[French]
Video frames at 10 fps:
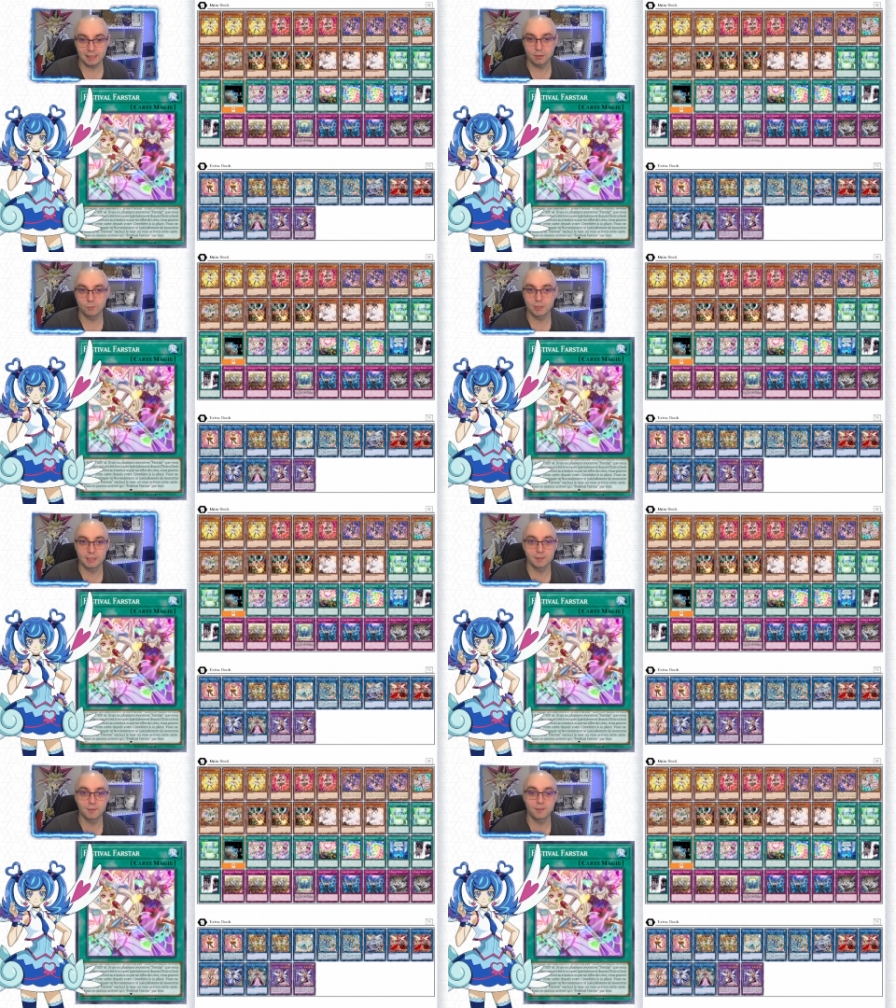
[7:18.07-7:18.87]
quand vous
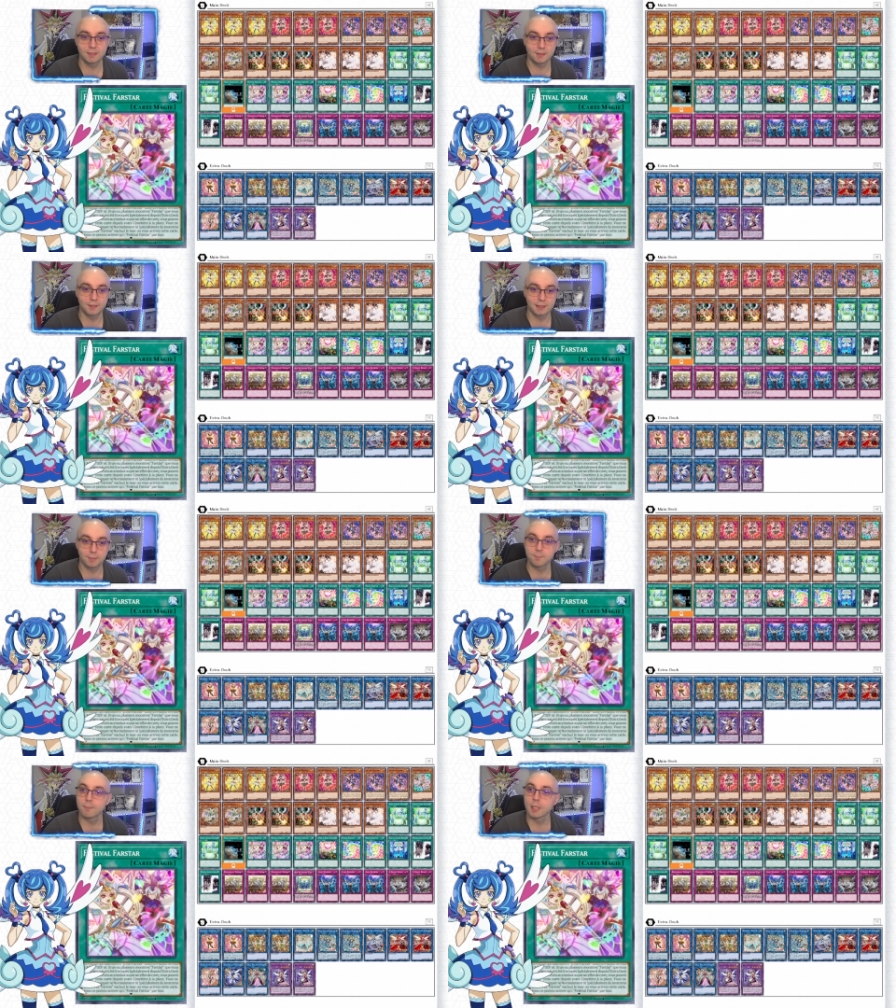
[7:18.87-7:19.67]
activez Festival Star.
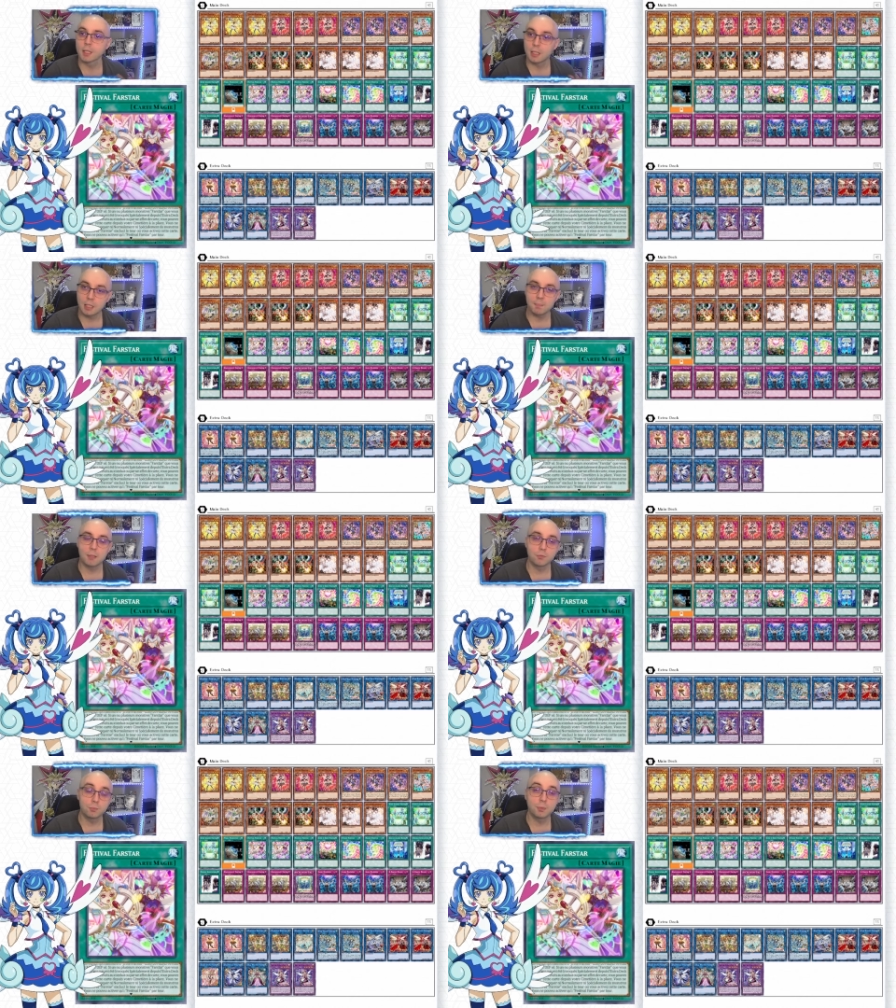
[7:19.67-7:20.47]
Et par
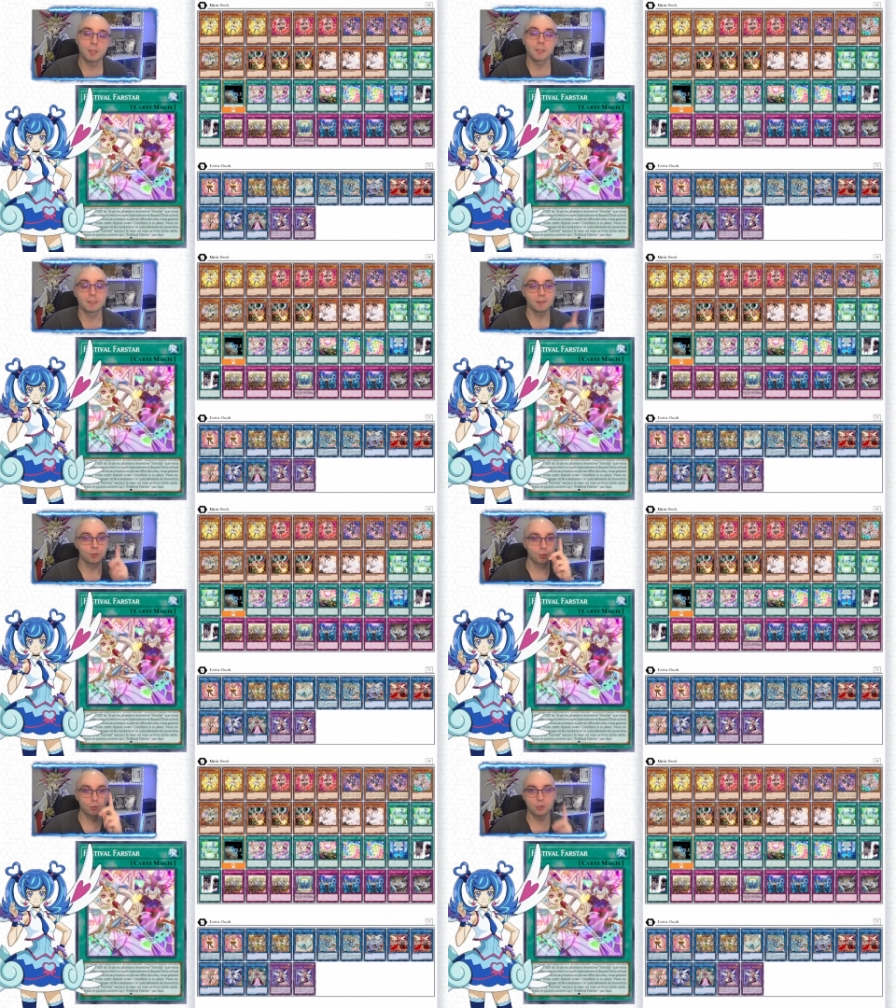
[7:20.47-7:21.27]
contre, vous ne pouvez en activer
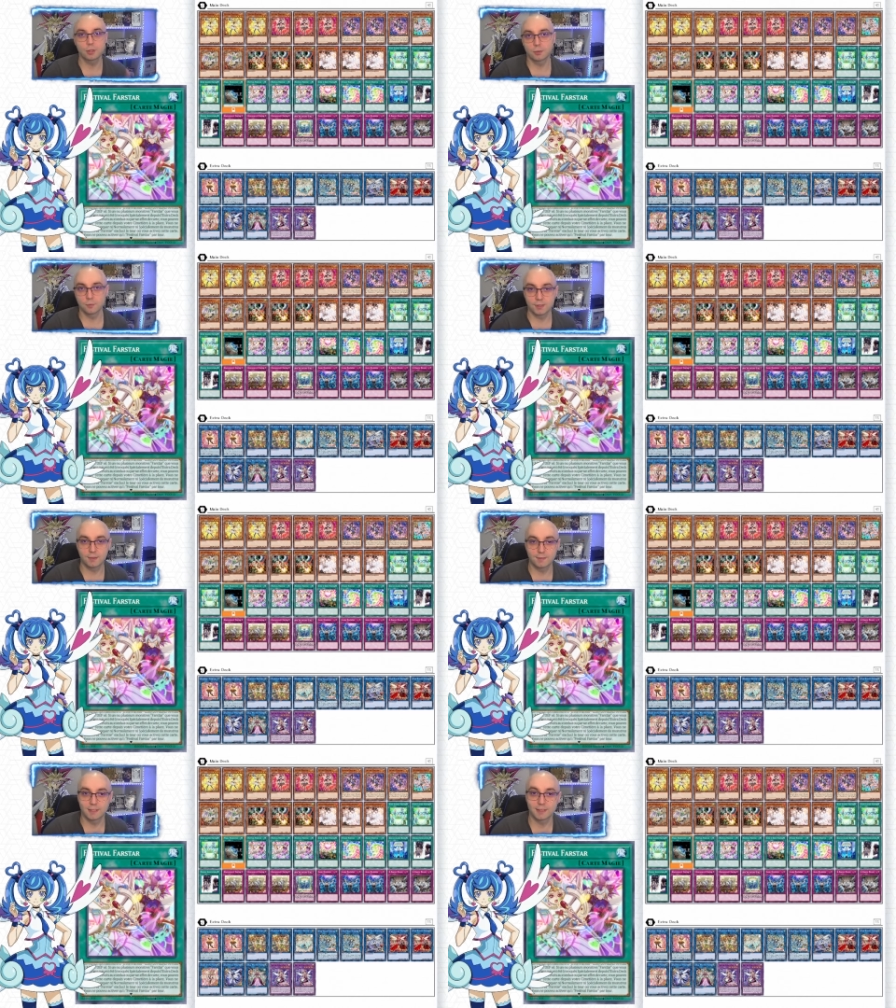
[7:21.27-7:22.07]
qu'une seule de
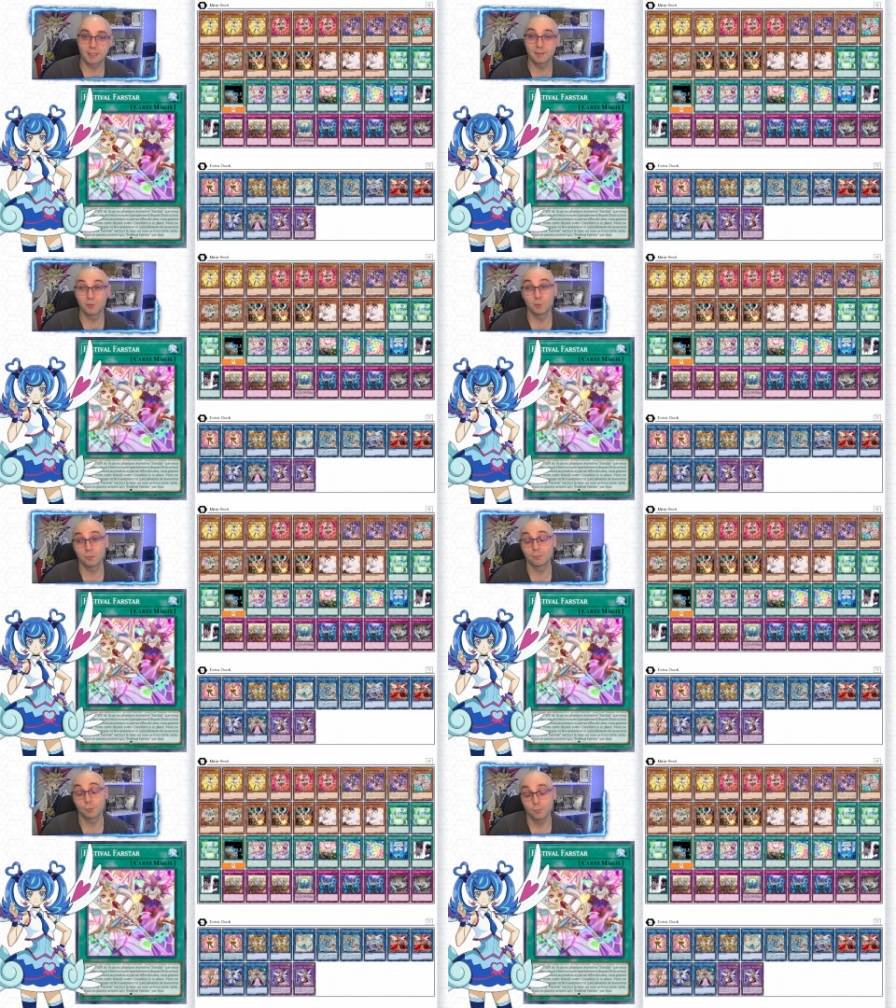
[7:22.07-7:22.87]
Festival Star. donc
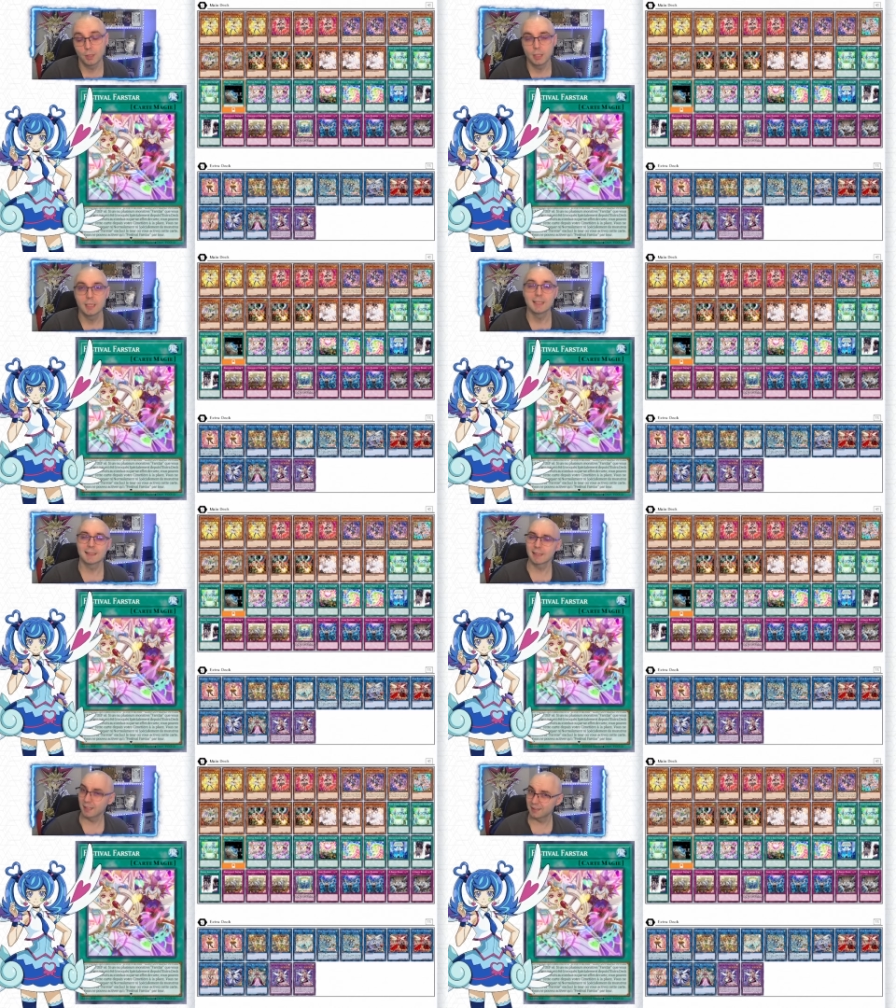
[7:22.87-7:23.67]
bon. C'est assez